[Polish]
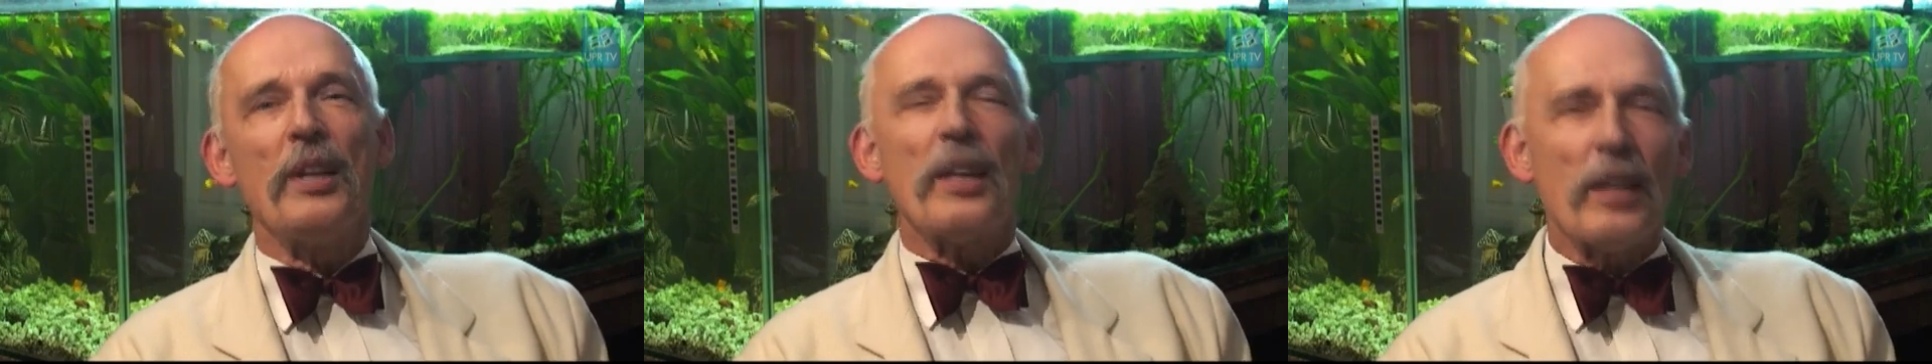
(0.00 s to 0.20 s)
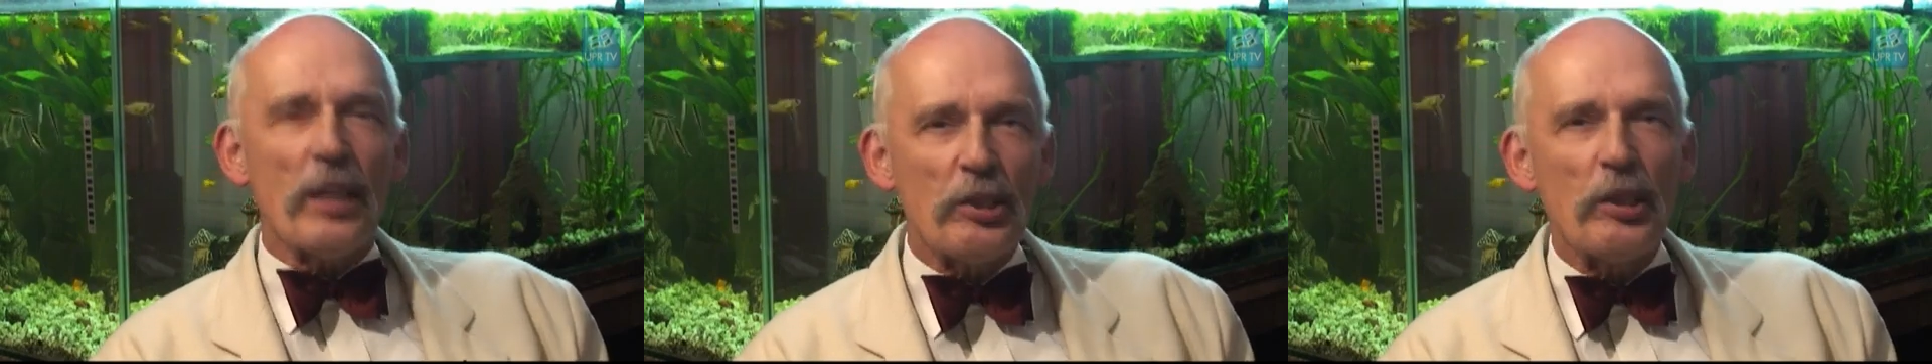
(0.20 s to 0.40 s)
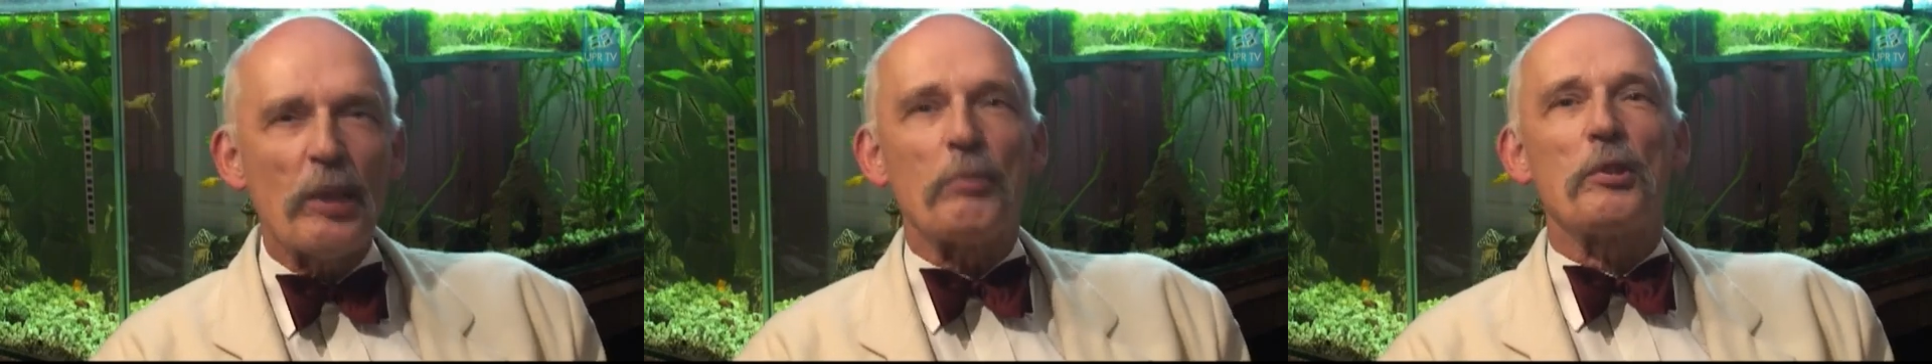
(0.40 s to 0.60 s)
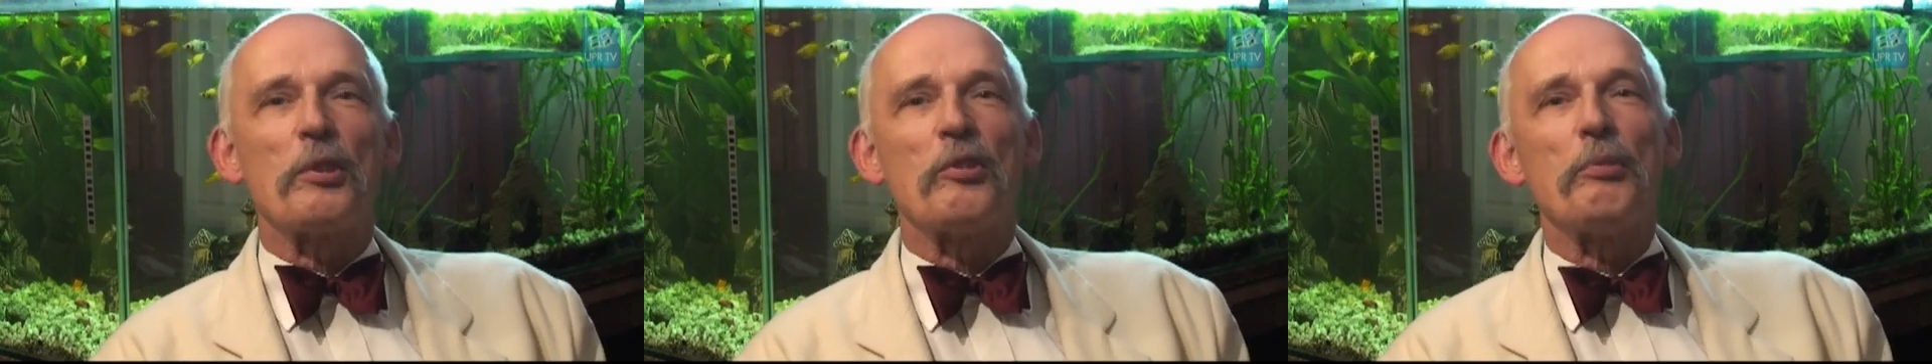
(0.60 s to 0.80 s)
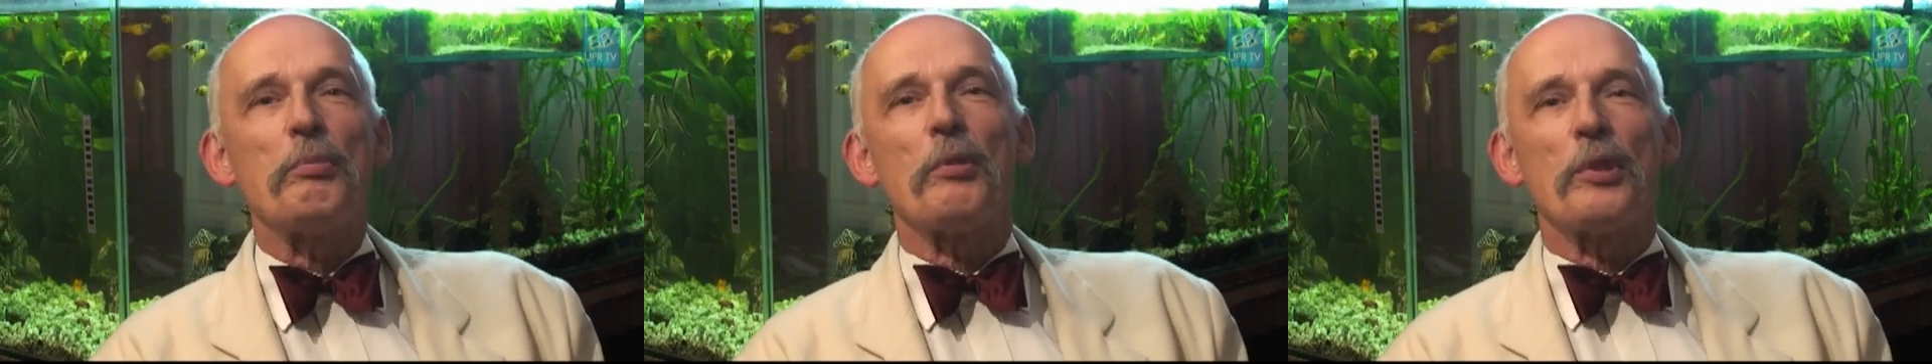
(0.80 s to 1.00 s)
Każdemu, kto
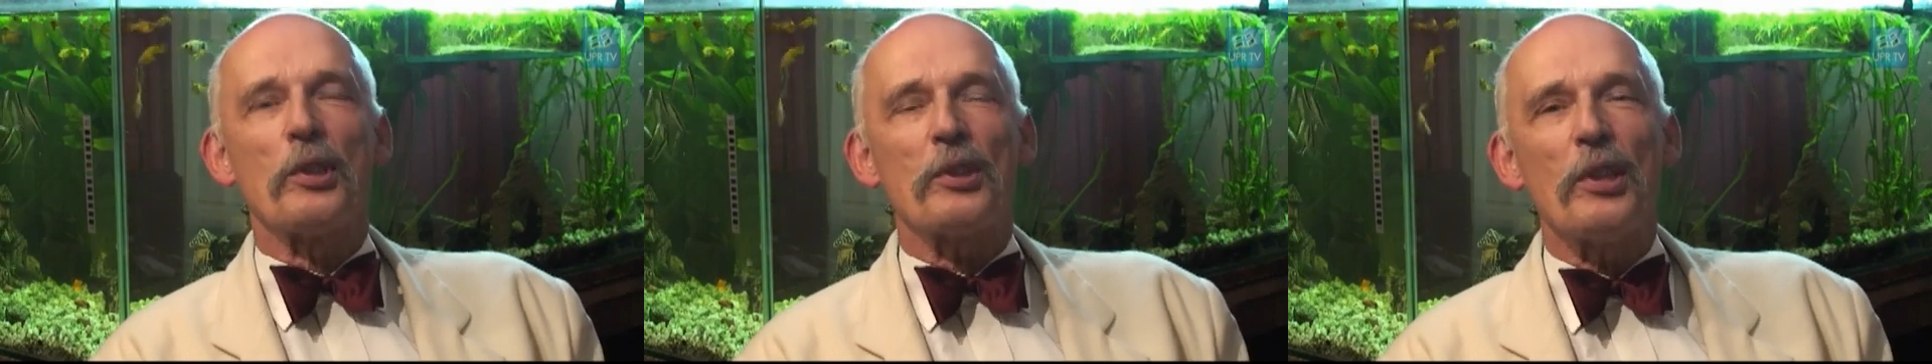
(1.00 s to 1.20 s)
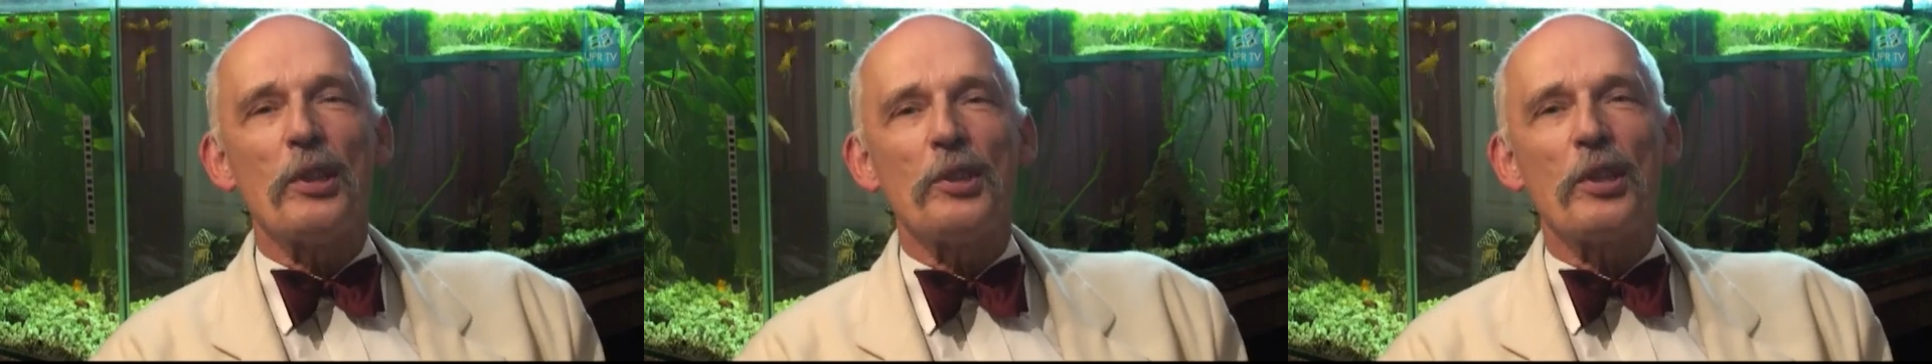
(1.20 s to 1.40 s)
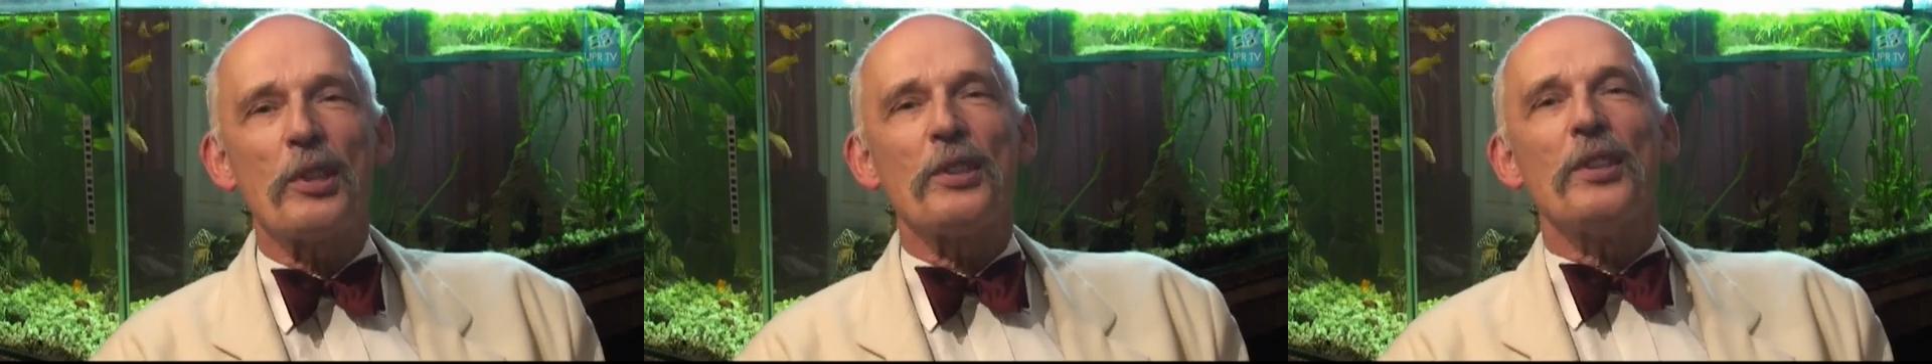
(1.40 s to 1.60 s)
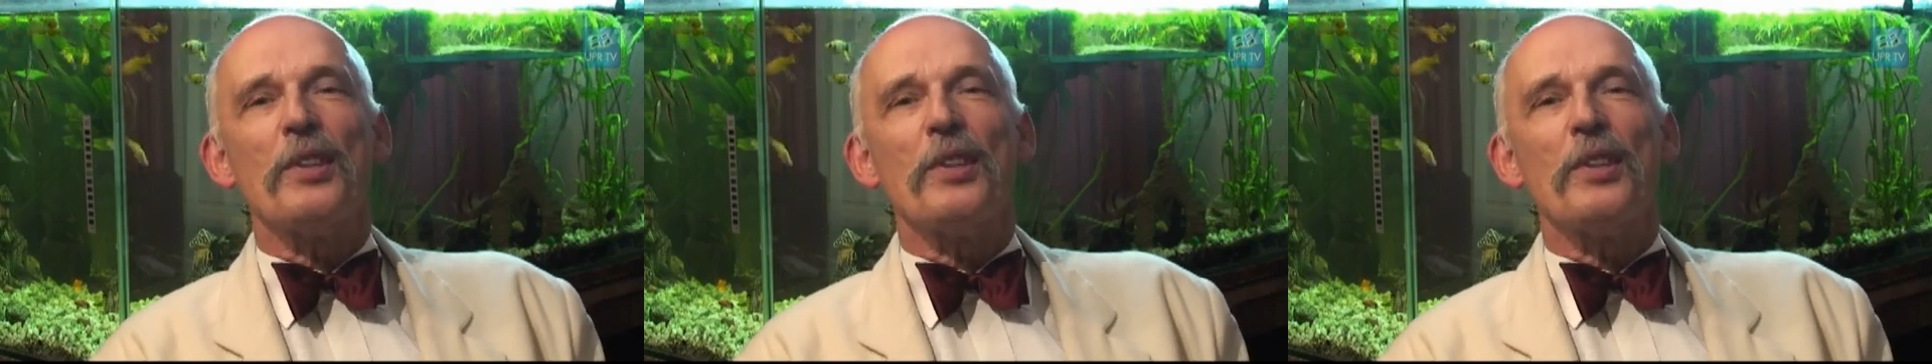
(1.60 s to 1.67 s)
wypił chociaż kieliszek,